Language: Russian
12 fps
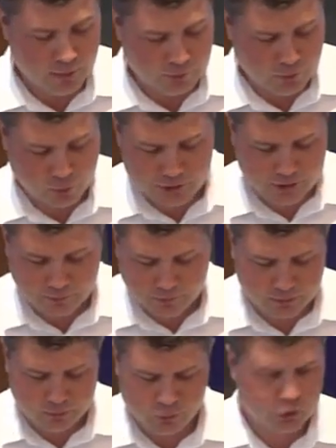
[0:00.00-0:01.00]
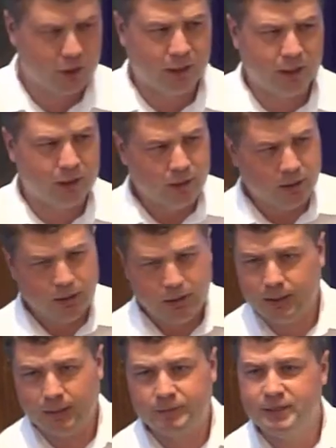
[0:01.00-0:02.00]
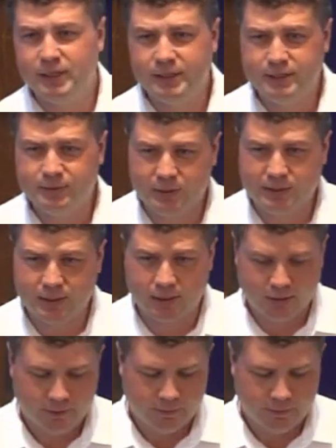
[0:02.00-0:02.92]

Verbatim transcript: просто потому что там целый список –